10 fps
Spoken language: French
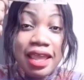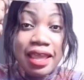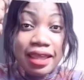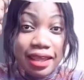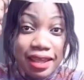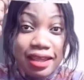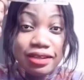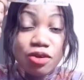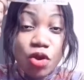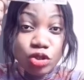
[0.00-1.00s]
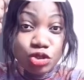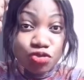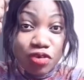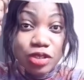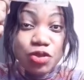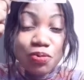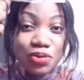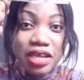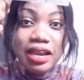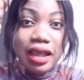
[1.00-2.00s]
hein, quand tu vois ce
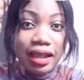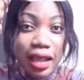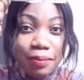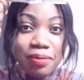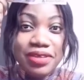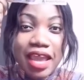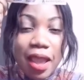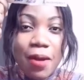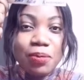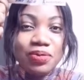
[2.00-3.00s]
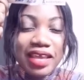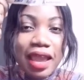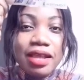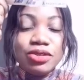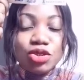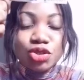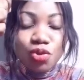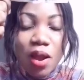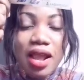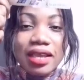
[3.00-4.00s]
biais-là, quand même, il y, il y, a une
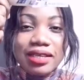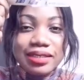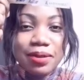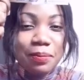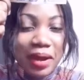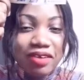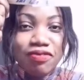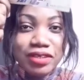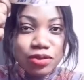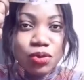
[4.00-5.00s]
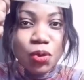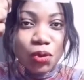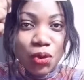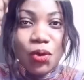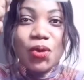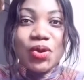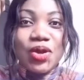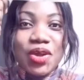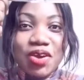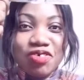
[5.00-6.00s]
joie qui se manifeste dans ton cœur.
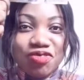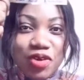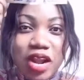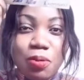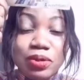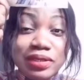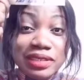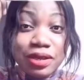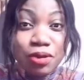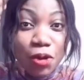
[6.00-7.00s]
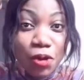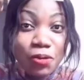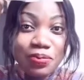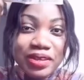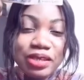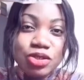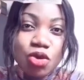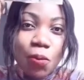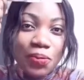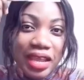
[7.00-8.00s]
Voilà, pour dire que
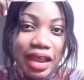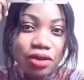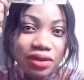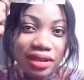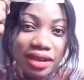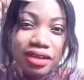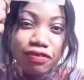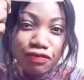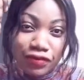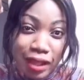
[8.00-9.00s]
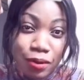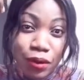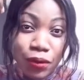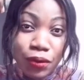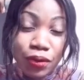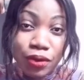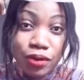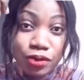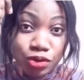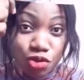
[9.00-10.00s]
ce biais-là a une grande valeur.
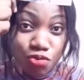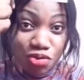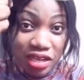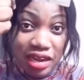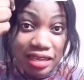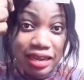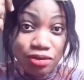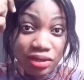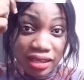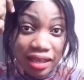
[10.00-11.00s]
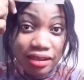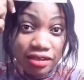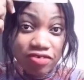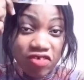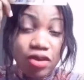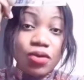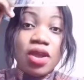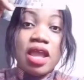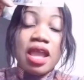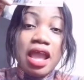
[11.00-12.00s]
Ce biais-là, il a une très grande valeur.
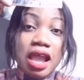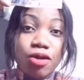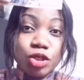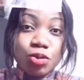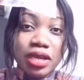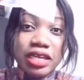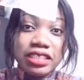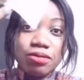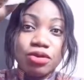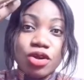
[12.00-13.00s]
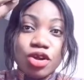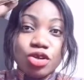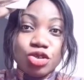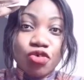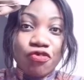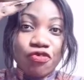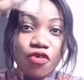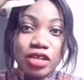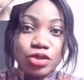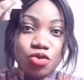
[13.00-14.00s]
Alors, je prends un exemple. Je
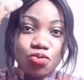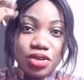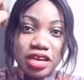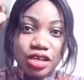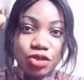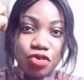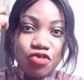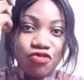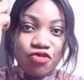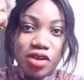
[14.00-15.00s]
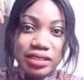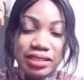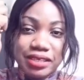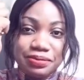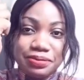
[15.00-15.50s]
froisse le biais-là, je vais le froisser